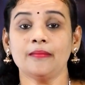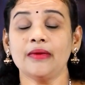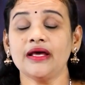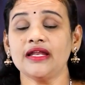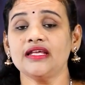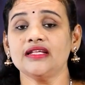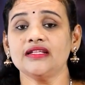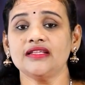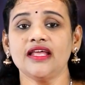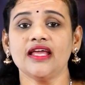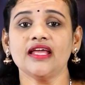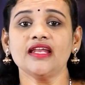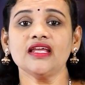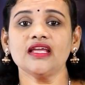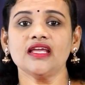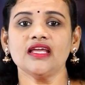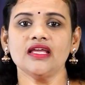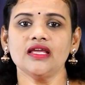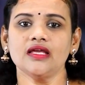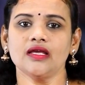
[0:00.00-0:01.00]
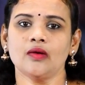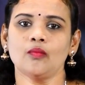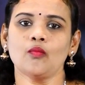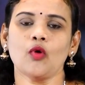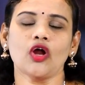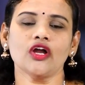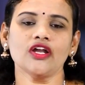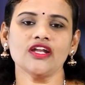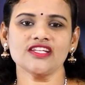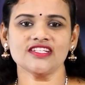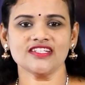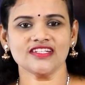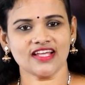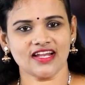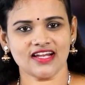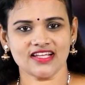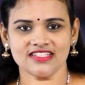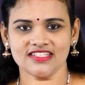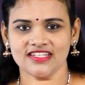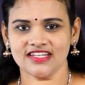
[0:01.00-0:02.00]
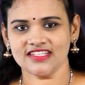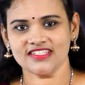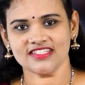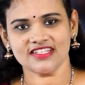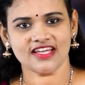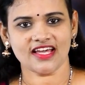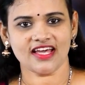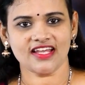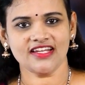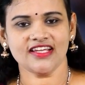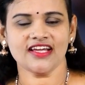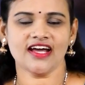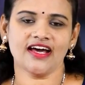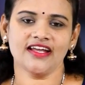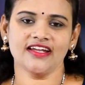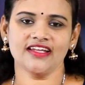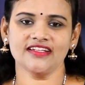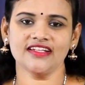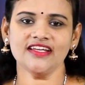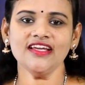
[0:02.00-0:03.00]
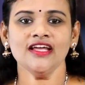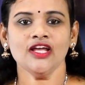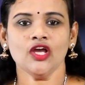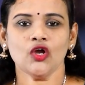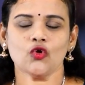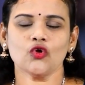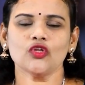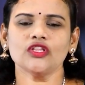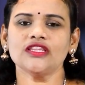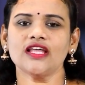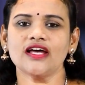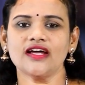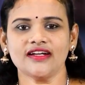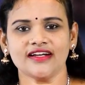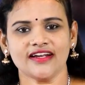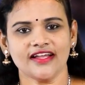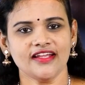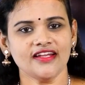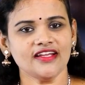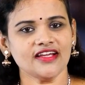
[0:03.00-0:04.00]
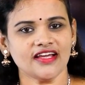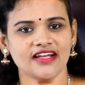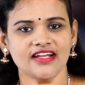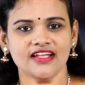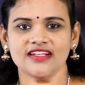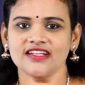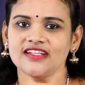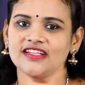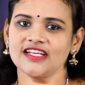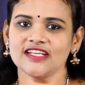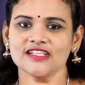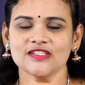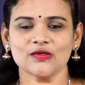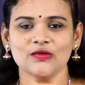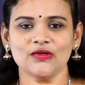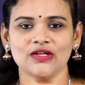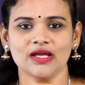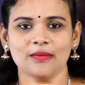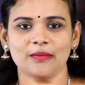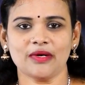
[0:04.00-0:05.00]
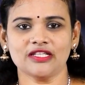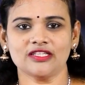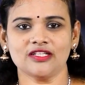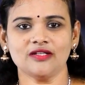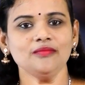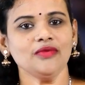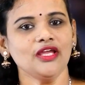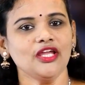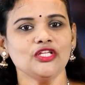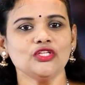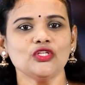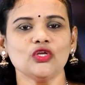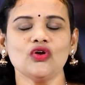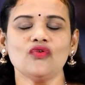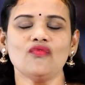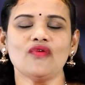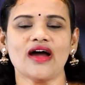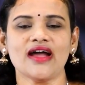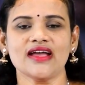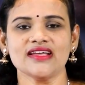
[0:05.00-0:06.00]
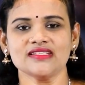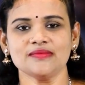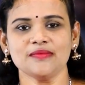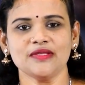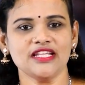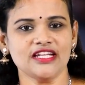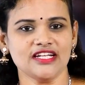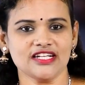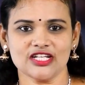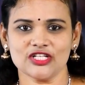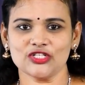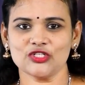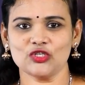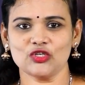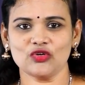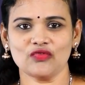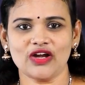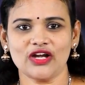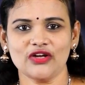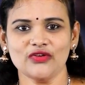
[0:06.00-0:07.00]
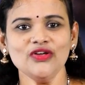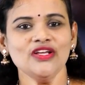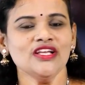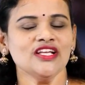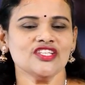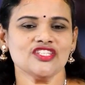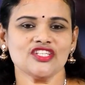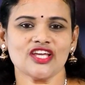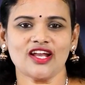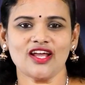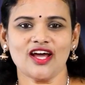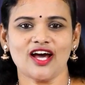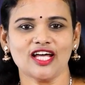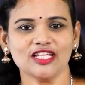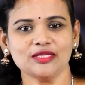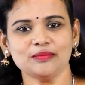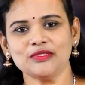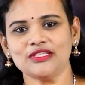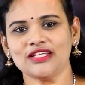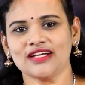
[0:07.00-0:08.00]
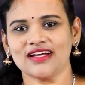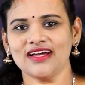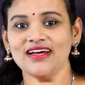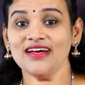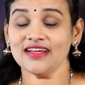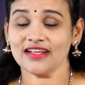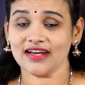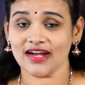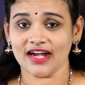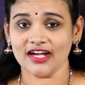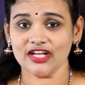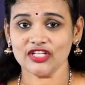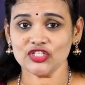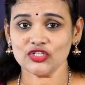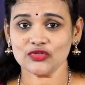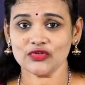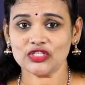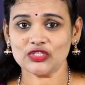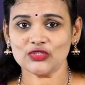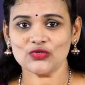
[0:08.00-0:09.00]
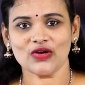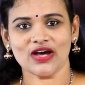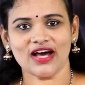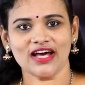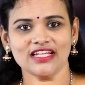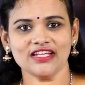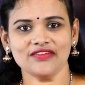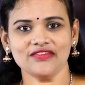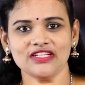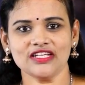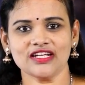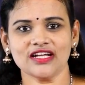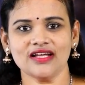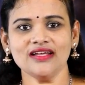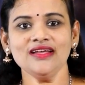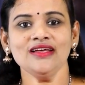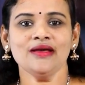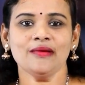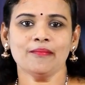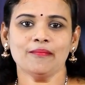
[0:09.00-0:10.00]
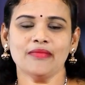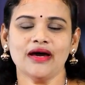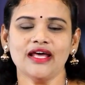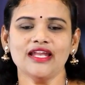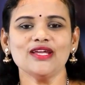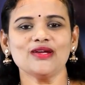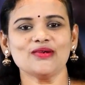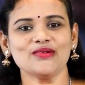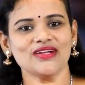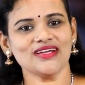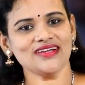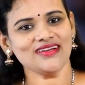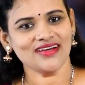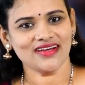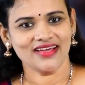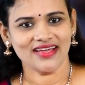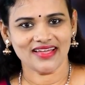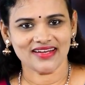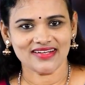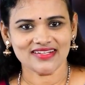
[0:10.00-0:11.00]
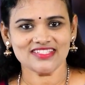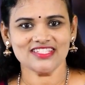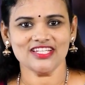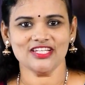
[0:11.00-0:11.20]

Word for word: మరి దేనికి మాడ్యులేషన్ ఎలా చేంజ్ చేయాలి అనేది కొంత ట్రైనింగ్ అనేది తీసుకుంటే మాత్రం ఇందులో వాయిస్ మీద ఇంట్రెస్ట్ ఉన్న వాళ్ళు చాలా అద్భుతంగా రాణించవచ్చు అదేవిధంగా మనీ కూడా ఎర్న్